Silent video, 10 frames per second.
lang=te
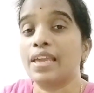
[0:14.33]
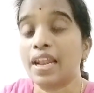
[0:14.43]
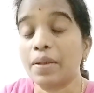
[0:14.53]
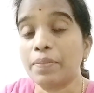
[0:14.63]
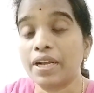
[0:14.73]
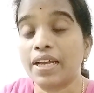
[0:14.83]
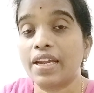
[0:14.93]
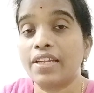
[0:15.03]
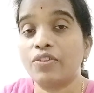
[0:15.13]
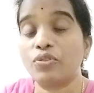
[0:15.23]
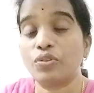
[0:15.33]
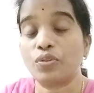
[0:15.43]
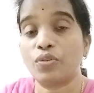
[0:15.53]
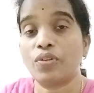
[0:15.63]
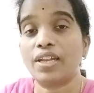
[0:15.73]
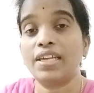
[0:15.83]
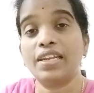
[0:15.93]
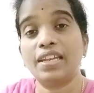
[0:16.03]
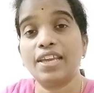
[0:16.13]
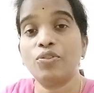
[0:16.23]
ఎలా బంగారాన్ని కొనుక్కోవాలి
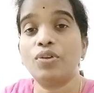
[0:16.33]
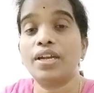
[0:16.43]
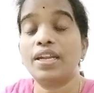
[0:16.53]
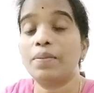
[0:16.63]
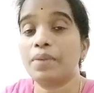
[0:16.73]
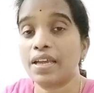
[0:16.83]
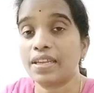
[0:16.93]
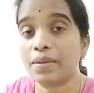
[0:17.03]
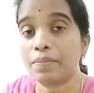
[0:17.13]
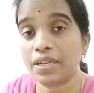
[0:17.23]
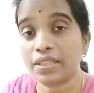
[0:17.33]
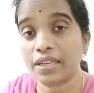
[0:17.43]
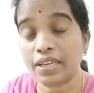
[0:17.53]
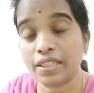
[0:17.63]
లేదు అంటే భార్య భర్త